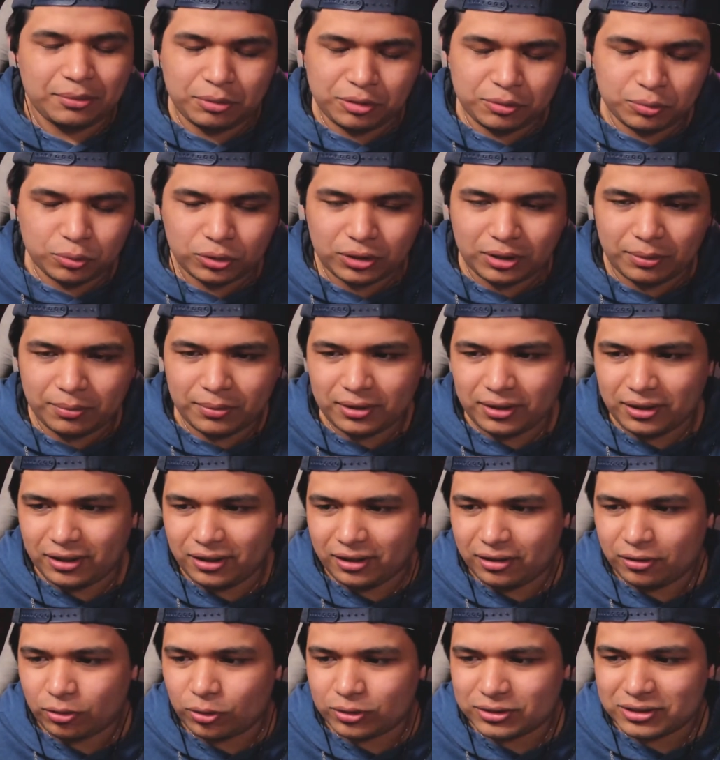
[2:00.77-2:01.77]
mismo tema
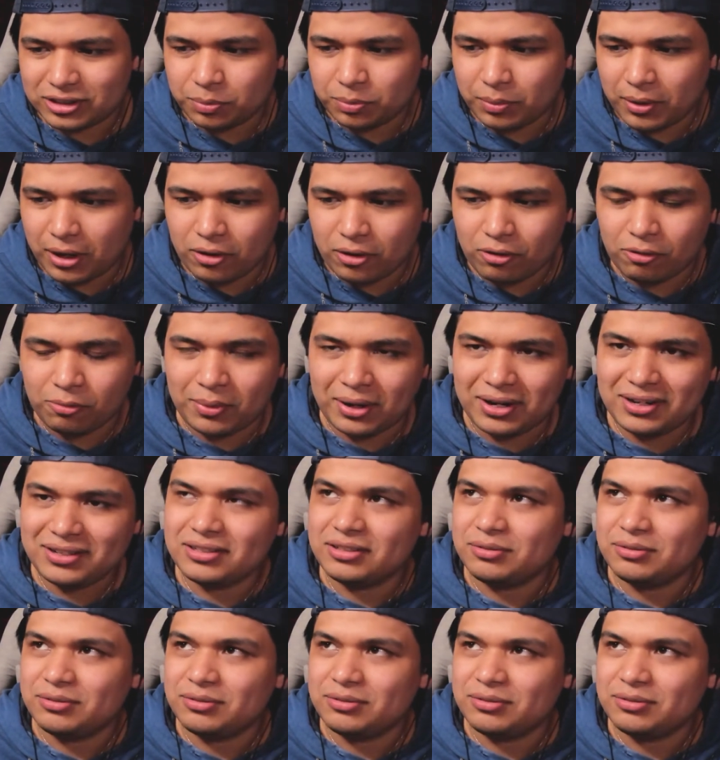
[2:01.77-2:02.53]
de cosas paranormales